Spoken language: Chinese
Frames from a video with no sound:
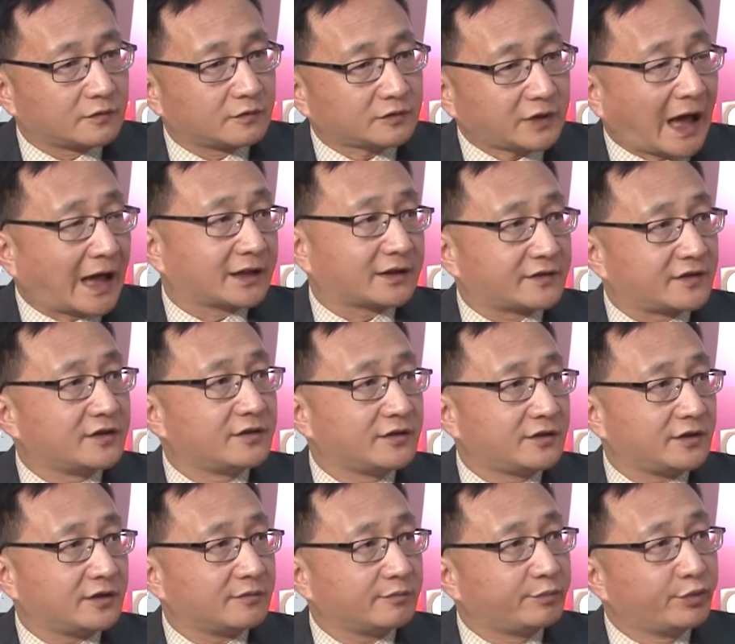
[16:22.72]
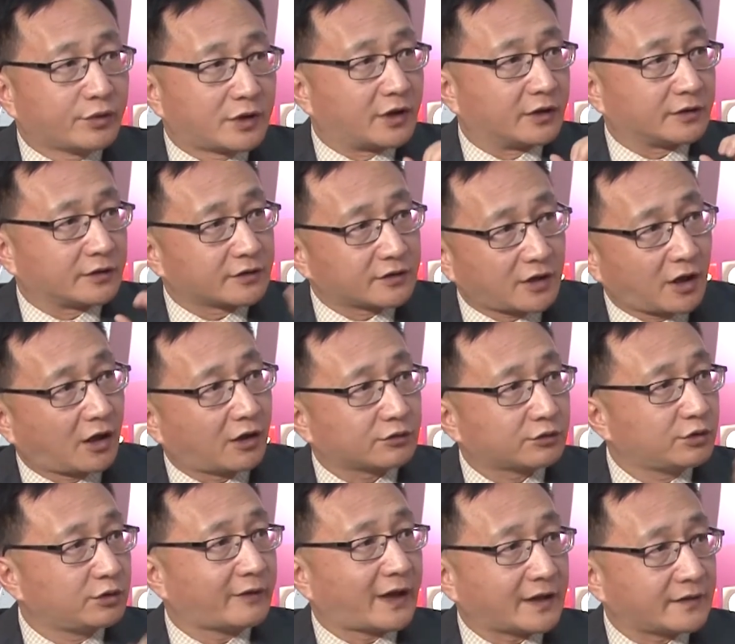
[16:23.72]
大的经济不可能是靠
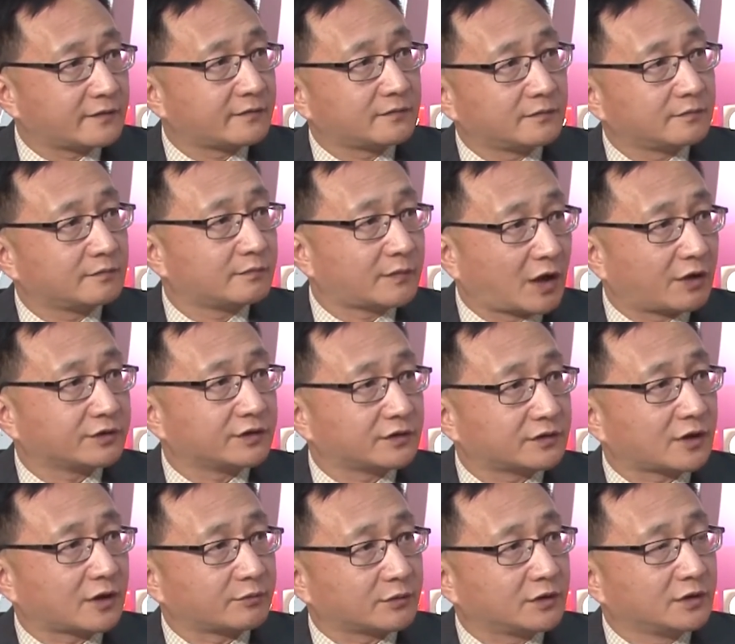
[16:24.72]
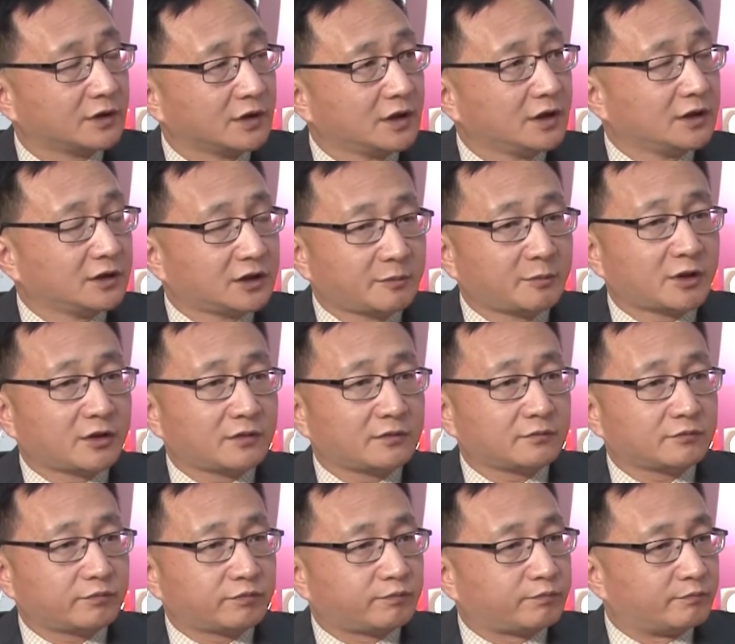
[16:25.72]
对外贸易上的。那么，
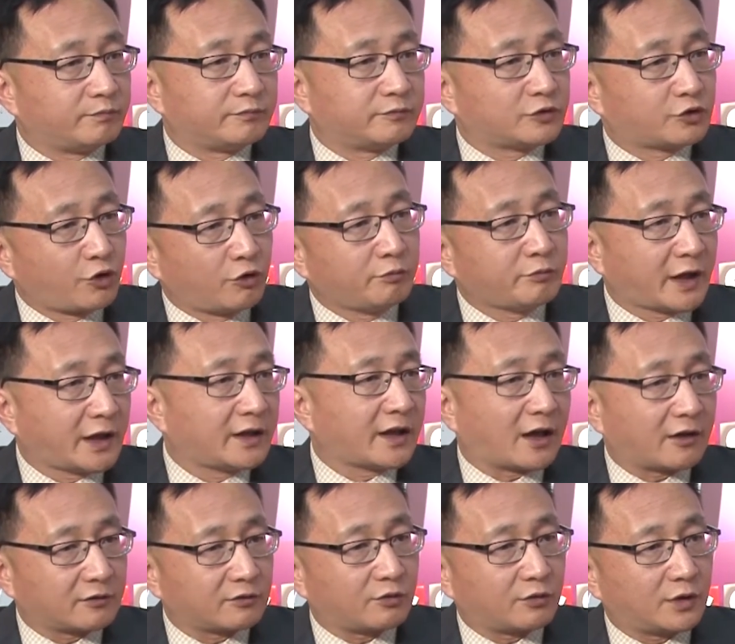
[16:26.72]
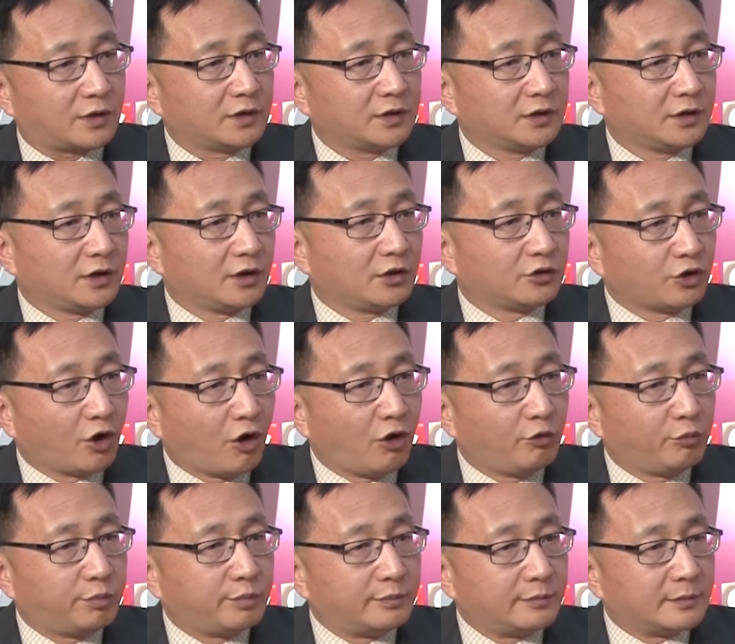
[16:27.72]
中美两国
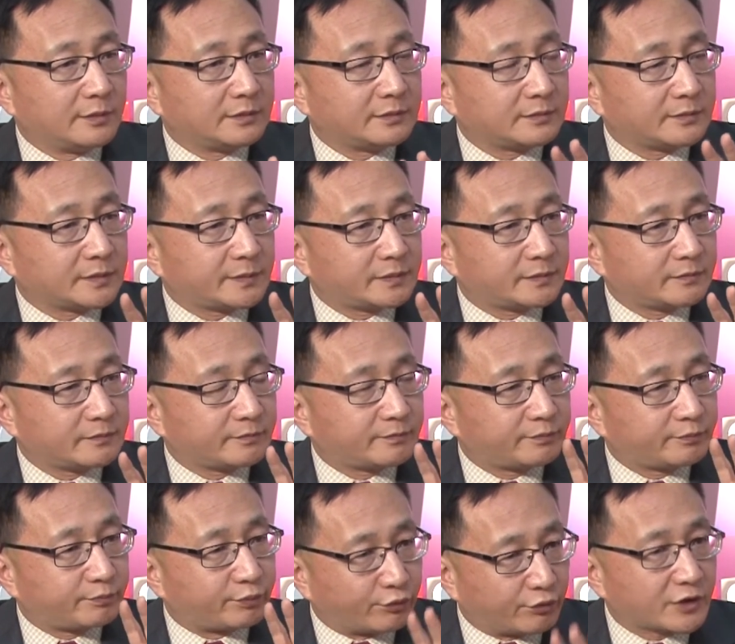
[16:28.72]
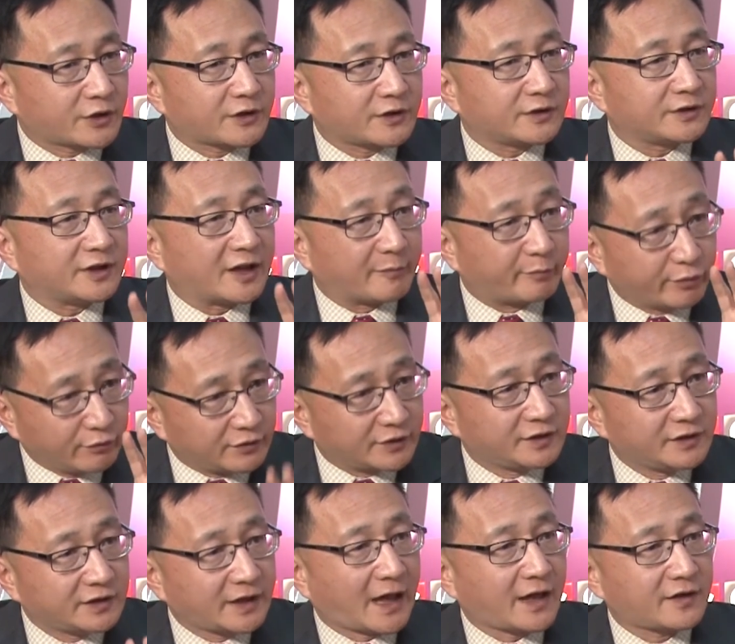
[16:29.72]
都不是，也不
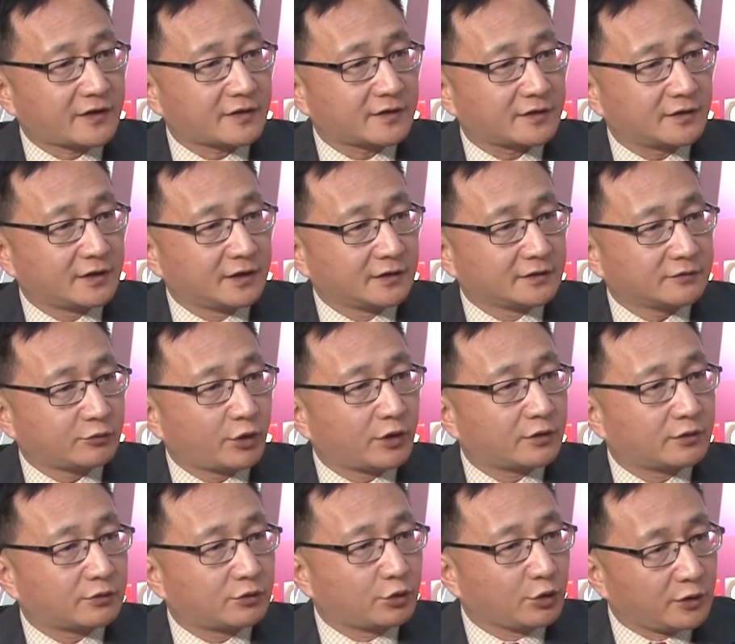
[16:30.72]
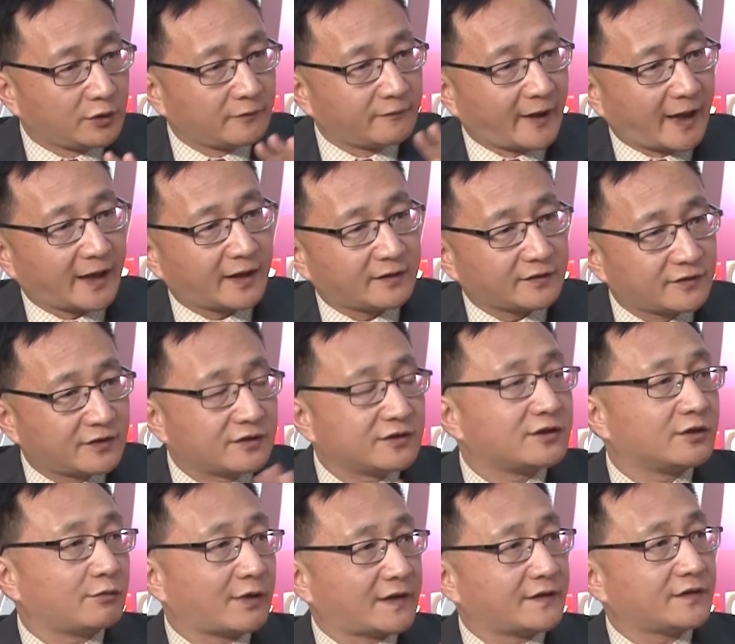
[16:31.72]
应该是对对外经
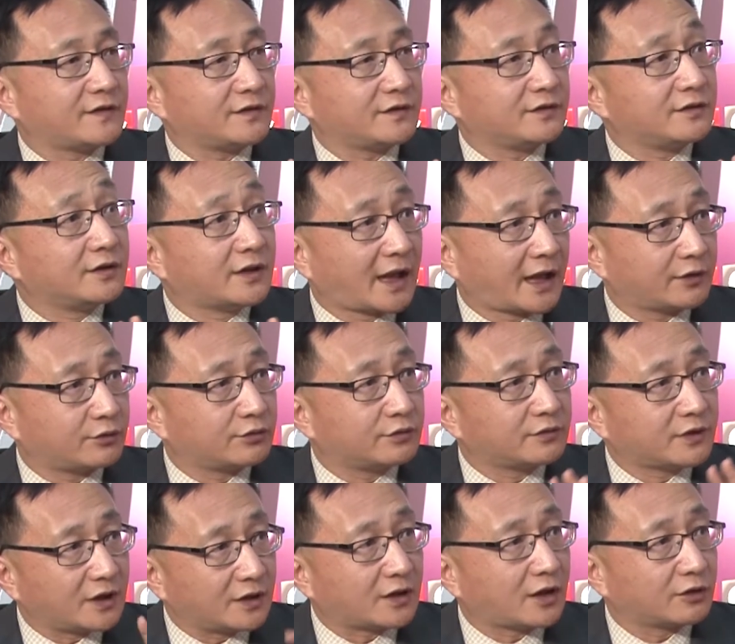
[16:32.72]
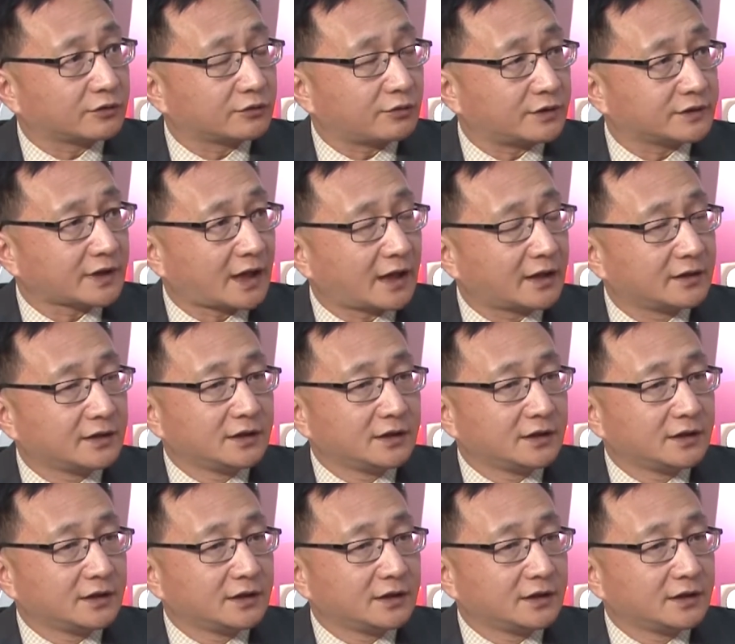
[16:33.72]
济关系依赖度很高的国家。